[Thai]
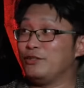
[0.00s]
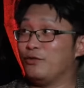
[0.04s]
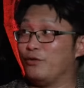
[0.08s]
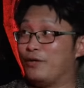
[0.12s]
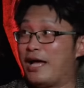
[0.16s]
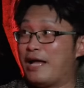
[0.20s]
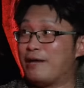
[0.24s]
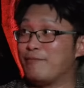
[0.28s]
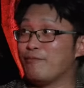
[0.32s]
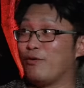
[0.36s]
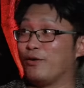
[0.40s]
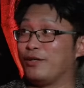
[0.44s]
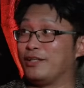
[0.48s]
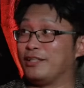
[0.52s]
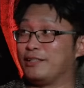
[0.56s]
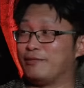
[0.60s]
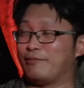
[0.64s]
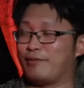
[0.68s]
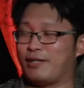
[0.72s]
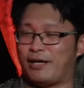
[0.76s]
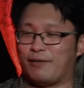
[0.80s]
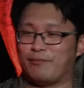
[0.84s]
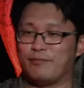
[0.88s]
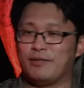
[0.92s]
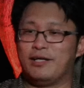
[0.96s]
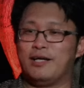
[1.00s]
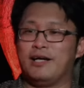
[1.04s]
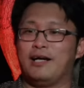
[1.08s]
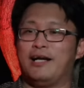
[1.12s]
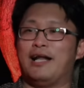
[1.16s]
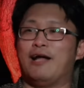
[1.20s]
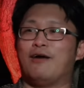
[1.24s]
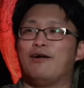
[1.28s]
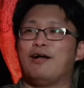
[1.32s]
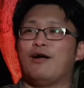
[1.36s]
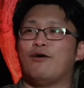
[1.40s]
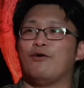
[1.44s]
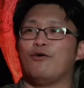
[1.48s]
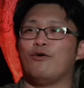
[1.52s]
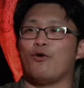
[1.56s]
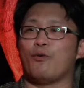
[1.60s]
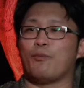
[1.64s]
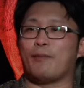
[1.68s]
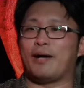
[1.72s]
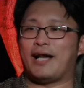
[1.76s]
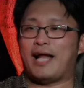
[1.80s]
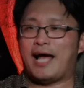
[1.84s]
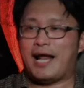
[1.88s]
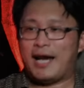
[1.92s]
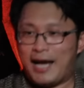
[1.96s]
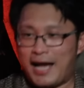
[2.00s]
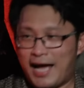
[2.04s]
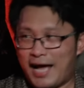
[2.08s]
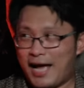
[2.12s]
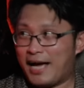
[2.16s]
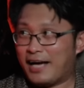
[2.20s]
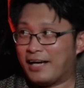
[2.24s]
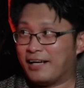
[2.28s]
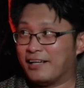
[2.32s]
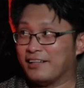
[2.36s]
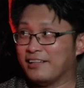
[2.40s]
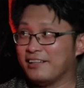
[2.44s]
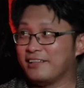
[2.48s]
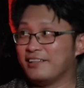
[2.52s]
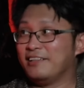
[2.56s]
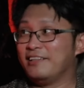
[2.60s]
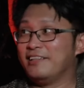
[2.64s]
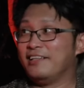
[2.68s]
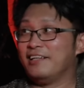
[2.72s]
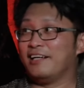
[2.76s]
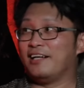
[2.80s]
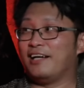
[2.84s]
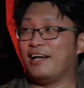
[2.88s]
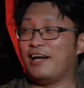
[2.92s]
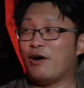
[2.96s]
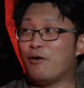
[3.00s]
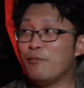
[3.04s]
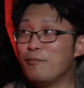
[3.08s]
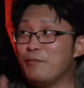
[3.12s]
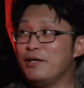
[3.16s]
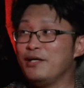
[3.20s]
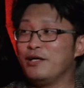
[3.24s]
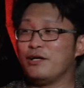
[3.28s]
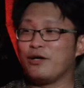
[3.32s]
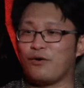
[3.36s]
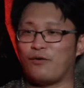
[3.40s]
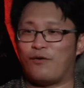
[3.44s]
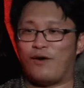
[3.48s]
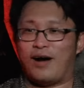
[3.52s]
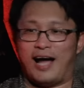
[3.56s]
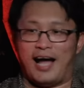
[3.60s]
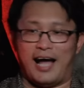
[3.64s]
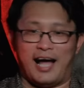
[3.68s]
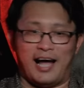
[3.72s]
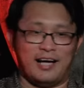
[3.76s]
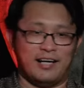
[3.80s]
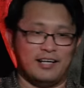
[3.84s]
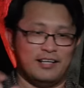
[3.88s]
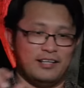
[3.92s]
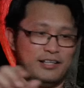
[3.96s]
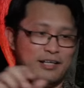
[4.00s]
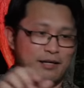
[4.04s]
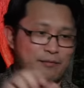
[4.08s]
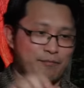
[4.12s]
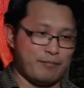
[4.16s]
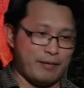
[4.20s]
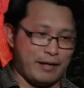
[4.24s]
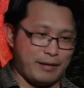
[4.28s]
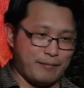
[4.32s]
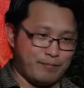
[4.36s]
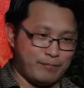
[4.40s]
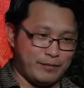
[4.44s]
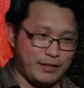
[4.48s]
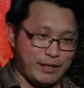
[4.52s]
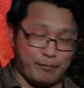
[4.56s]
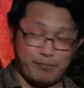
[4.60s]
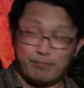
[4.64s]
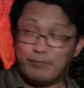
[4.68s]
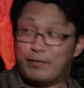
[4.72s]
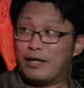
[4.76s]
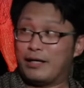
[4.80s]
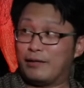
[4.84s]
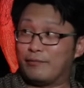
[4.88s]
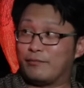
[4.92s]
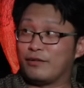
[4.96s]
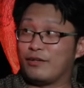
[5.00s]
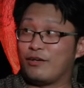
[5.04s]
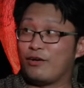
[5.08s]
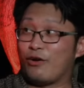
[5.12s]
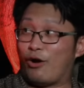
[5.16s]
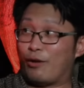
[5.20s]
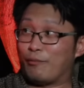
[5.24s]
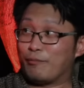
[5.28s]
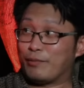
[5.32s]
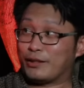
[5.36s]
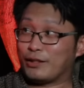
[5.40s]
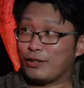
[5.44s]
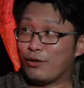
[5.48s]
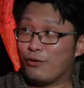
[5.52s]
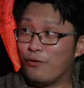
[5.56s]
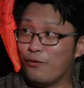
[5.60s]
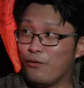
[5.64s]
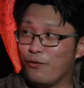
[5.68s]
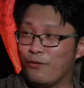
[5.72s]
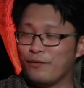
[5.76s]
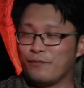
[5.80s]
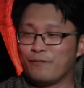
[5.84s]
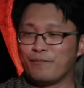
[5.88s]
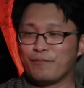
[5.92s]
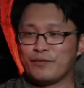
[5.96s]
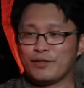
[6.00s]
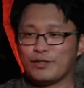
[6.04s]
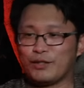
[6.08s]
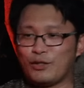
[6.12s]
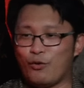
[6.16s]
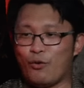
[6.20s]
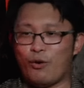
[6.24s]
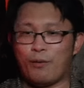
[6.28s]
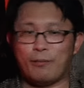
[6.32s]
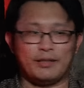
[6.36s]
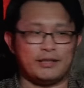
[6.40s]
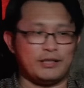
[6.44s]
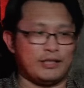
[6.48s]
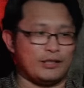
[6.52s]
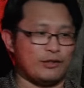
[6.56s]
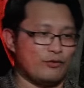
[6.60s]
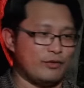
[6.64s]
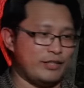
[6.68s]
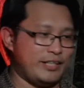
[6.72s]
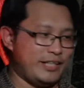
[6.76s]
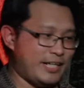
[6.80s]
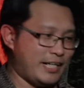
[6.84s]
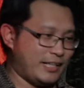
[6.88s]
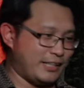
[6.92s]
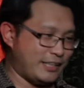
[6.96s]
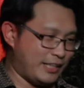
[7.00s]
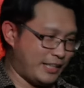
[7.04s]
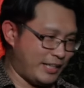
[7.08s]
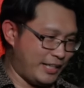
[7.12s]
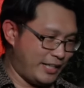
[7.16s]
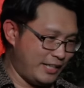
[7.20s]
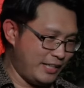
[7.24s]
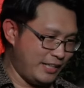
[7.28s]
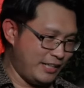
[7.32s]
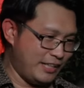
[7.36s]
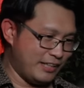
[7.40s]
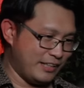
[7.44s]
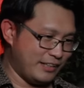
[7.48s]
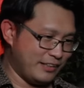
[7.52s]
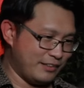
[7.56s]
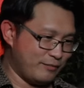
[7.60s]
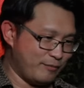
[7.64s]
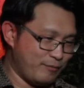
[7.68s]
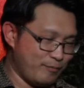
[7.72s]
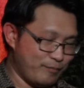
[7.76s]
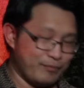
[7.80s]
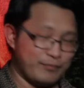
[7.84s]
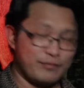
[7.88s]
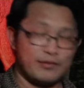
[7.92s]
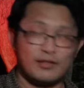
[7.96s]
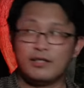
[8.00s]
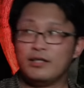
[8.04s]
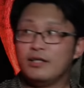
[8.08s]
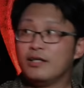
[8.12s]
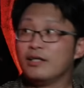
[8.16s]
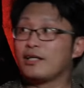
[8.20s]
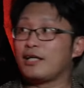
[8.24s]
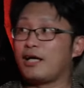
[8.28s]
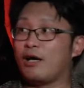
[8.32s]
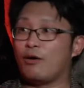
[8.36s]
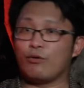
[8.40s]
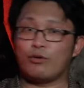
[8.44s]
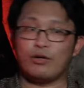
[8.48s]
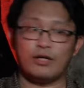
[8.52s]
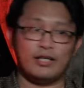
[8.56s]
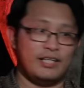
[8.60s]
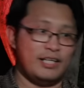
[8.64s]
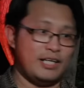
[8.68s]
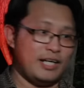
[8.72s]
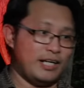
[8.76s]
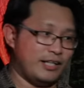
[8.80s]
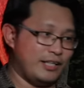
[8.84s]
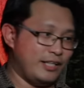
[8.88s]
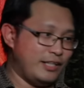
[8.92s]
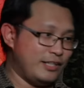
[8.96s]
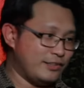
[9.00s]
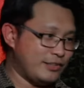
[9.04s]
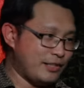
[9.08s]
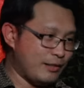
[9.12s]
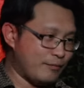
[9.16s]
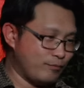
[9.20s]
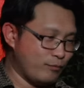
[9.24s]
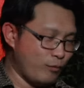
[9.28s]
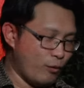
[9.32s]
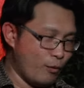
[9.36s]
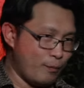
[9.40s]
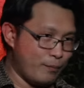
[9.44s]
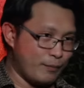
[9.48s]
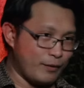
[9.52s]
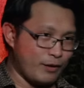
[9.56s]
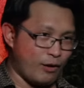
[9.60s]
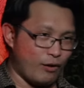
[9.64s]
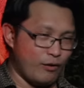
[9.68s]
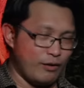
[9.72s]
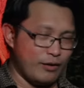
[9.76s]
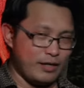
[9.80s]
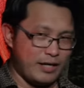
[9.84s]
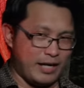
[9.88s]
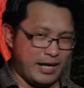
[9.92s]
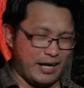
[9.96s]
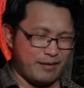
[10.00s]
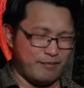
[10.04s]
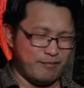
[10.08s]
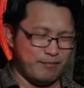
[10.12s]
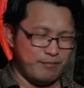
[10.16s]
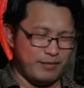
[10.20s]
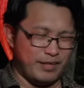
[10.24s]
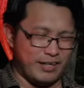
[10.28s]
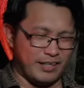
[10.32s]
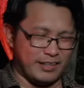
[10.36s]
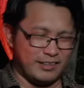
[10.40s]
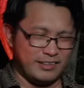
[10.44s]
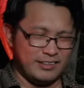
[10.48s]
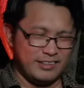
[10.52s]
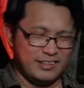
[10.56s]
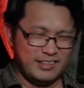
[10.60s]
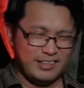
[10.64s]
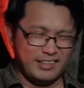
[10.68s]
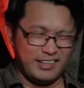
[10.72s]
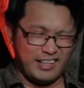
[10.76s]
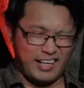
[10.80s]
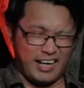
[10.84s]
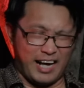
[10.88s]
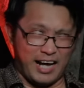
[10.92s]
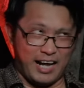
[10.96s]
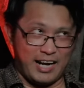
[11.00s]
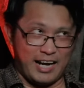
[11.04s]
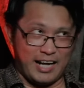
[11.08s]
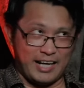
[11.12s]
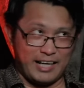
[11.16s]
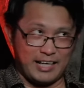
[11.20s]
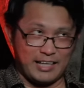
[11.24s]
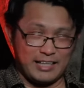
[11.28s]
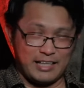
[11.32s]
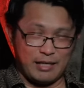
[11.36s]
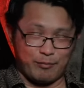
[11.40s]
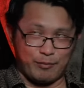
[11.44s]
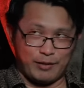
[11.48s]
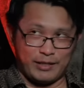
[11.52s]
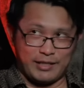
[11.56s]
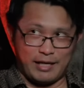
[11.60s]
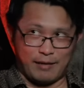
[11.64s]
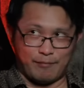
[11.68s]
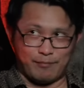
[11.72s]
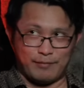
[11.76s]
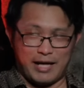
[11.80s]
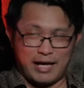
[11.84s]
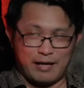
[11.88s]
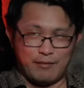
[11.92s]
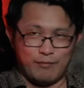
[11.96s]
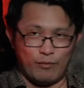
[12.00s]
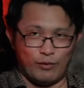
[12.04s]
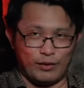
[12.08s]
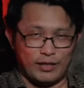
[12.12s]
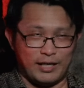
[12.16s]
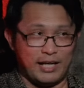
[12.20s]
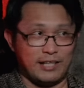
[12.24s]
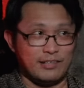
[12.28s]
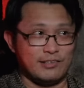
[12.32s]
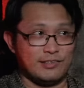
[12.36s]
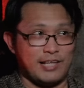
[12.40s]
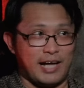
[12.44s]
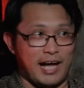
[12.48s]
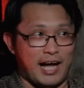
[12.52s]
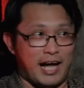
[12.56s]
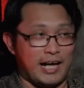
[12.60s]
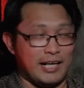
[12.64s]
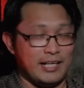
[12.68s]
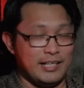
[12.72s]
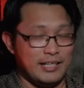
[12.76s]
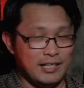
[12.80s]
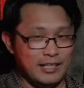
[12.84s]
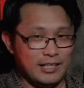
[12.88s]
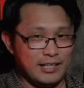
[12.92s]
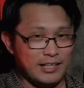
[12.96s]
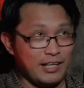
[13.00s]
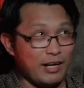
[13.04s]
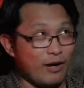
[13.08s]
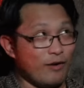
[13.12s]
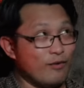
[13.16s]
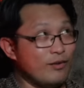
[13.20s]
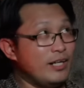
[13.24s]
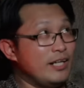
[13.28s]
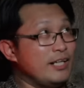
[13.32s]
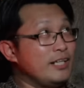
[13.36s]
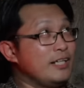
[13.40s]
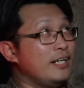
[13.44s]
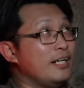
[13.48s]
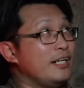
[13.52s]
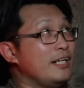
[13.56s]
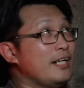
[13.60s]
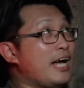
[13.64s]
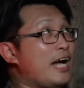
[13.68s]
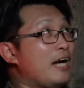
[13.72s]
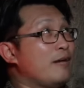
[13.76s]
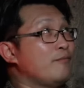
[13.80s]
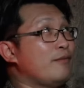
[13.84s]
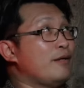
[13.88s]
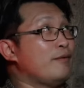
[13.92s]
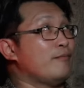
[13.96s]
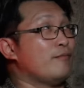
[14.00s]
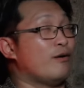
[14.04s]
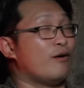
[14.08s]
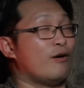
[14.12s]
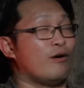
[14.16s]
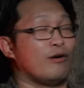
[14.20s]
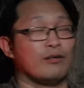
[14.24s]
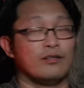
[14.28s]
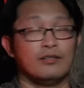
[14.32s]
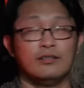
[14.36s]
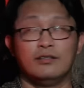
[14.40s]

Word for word: อยู่ด้านบนใช่ไหมครับ แล้วเราลงมาด้านล่าง แล้วมือขวาเอื้อมไปจะเปิดกรอนประตูครับตัวมันจะต้องเอียงอย่างนี้อ่าเขาก็เอียงงนี้เสร็จปุ๊บเขาเห็นเหมือนอะไรขยับขยับด้านบนด้านซ้ายเขาเลยเงยหน้าไปมอง